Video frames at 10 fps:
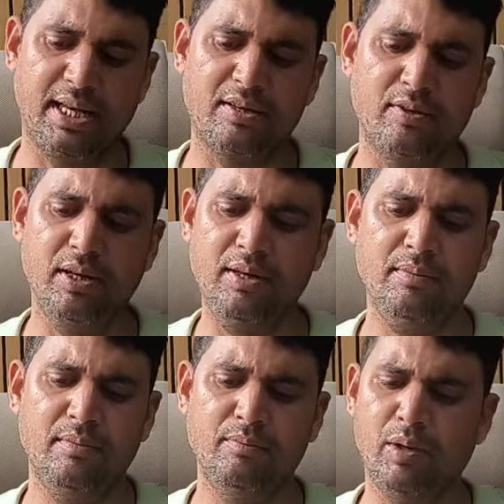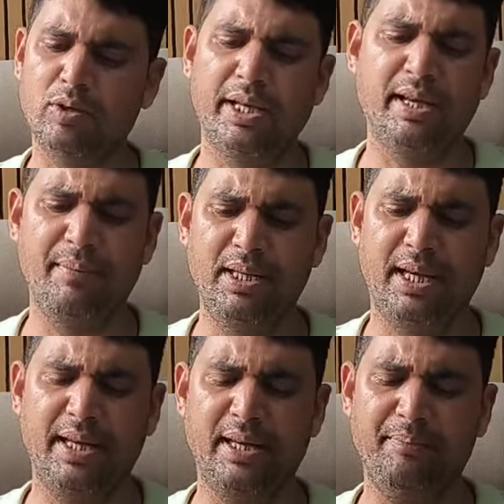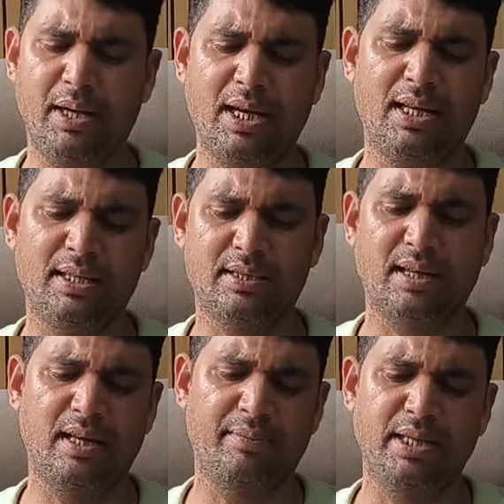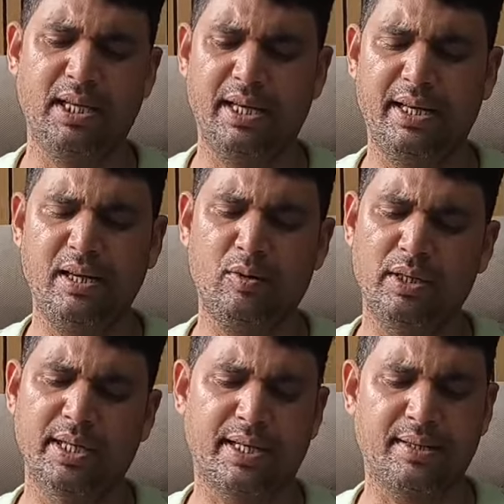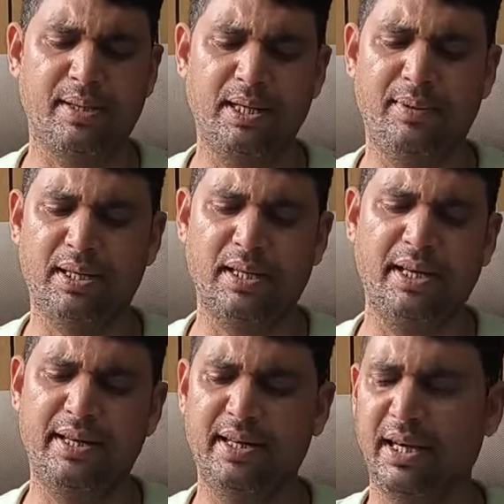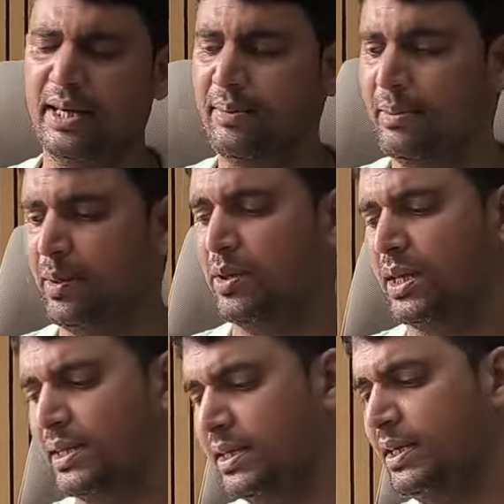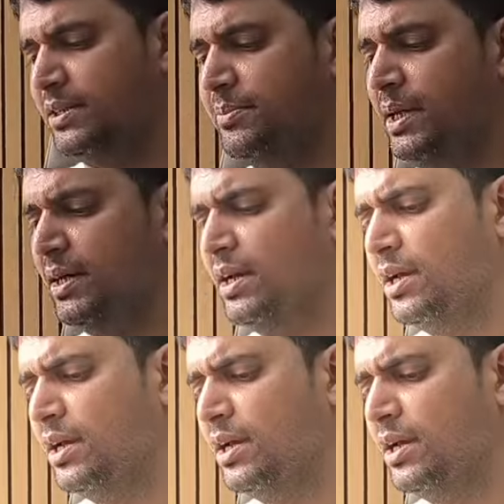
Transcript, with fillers: कलर जो है बहुतेरे मिल जाएंगे बारह दस कलर मिल जाएंगे कोई दिक्कत वाली बात नहीं डिजाइनें भी बहुत आती हैं इसमें